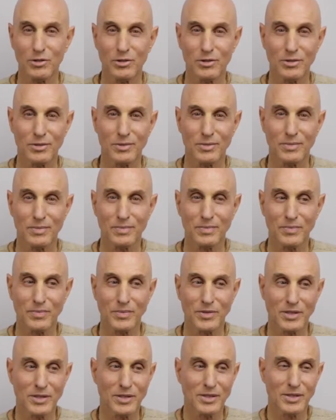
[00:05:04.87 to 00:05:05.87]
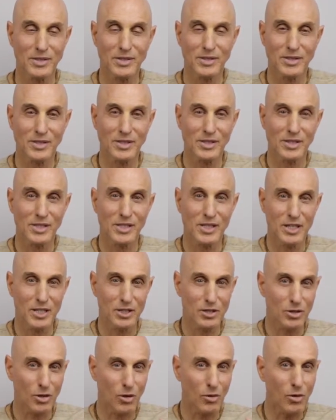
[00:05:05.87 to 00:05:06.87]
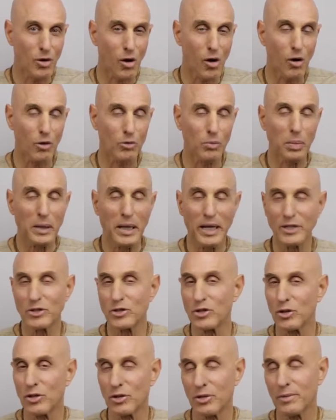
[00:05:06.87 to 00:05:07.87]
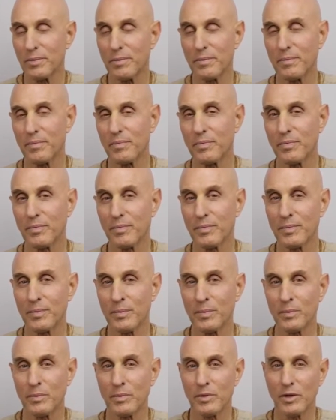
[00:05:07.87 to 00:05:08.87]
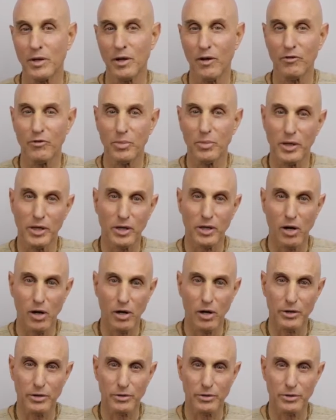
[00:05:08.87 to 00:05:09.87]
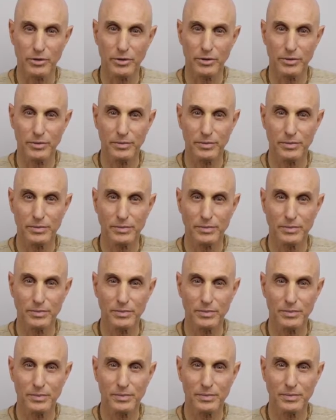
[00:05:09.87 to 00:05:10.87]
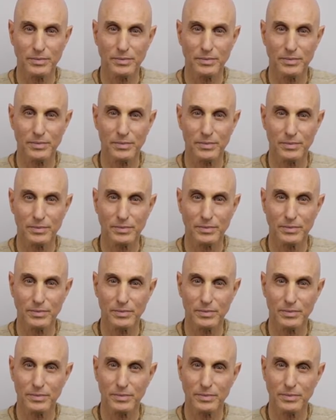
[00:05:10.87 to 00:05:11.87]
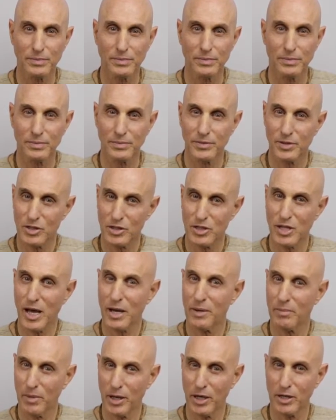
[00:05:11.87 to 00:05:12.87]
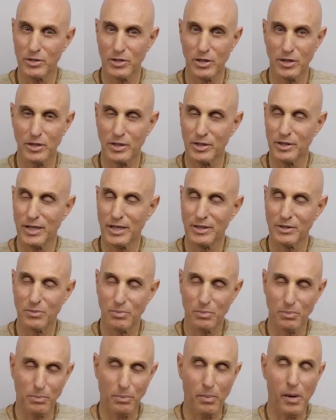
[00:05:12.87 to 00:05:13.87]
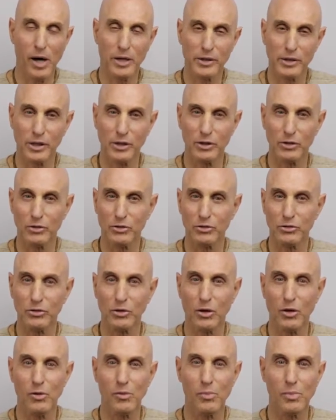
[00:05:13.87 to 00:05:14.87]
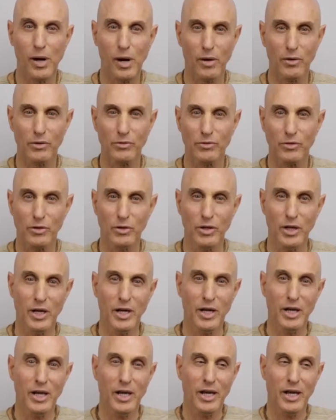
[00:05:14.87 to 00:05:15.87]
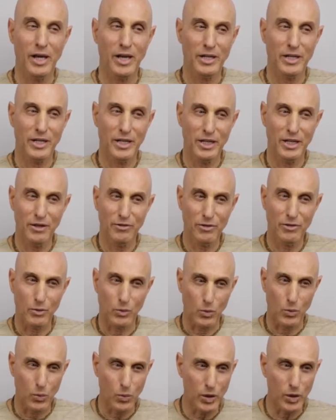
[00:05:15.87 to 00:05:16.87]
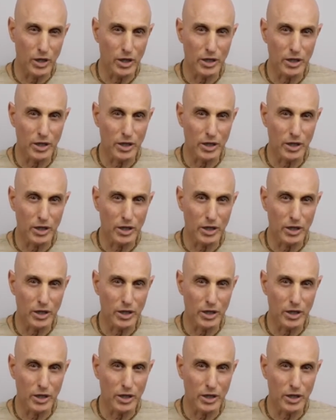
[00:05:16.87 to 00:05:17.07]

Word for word: это не удивительно? Бхакти настолько могущественно, даже мы можем достичь такого положения, хотя мы не очень духовно развиты, но и мы можем это достичь.